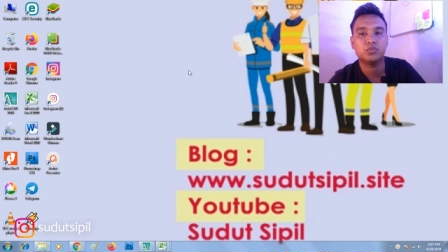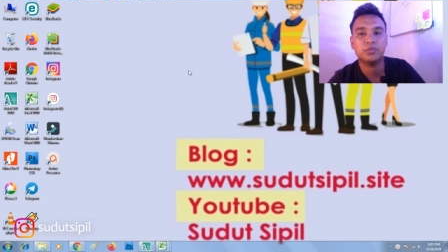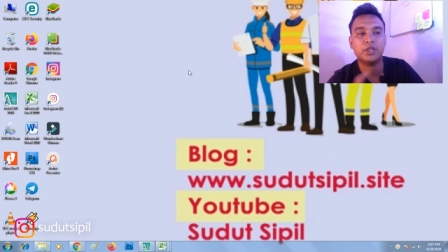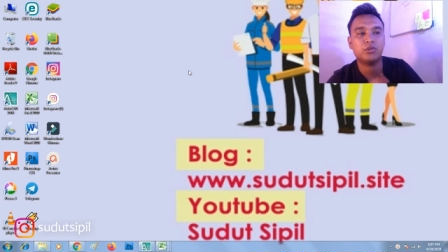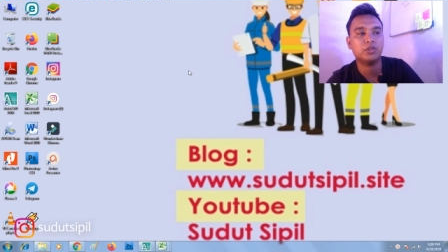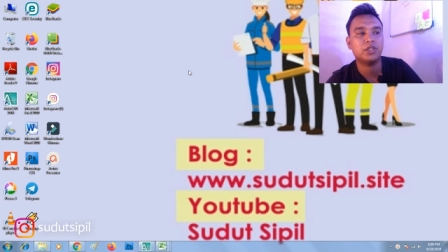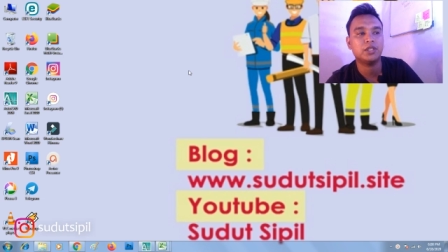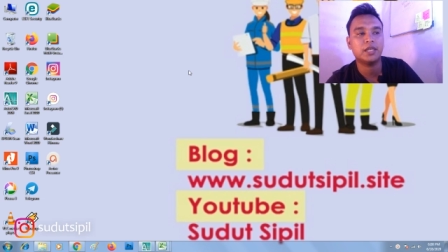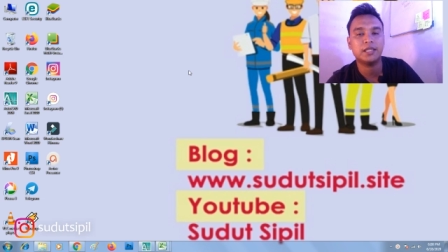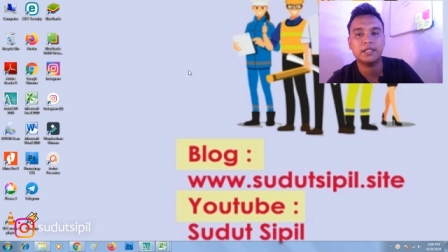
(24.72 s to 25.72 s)

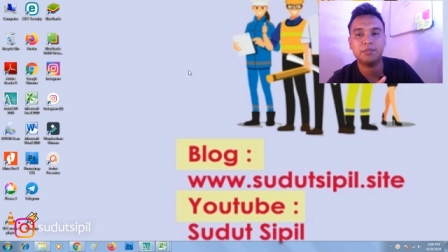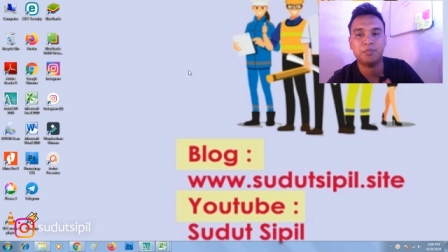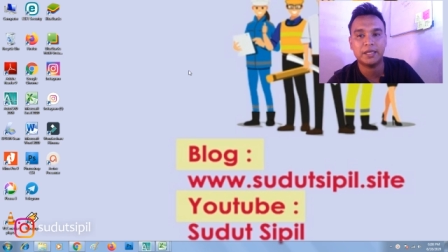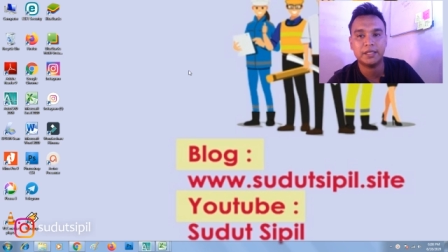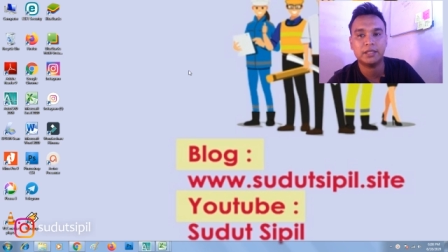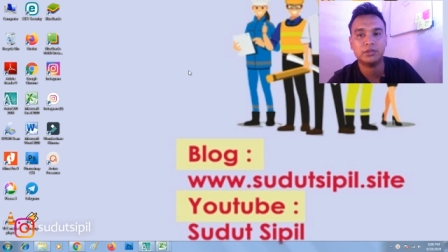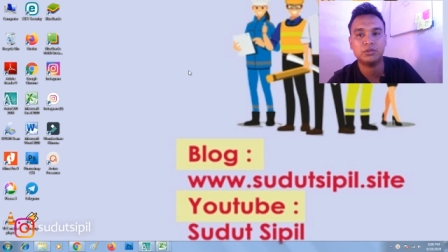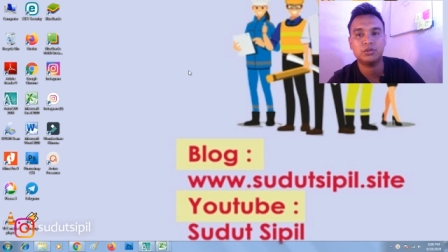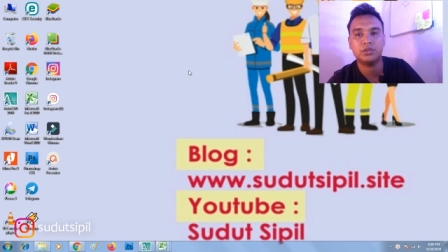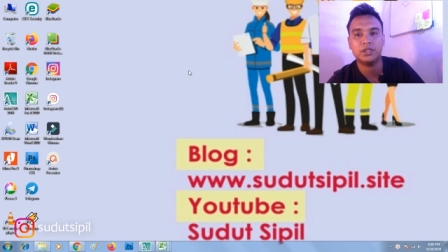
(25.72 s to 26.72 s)
mengikutinya di part yang
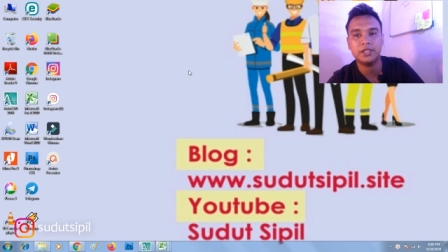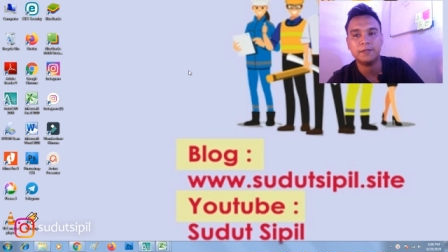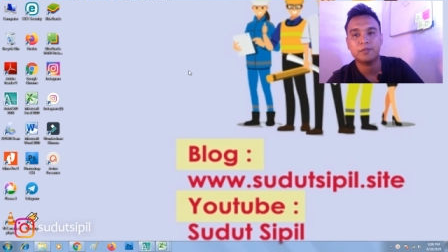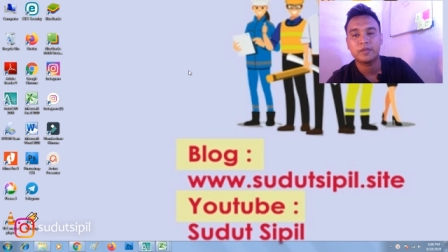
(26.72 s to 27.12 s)
ketujuh ini,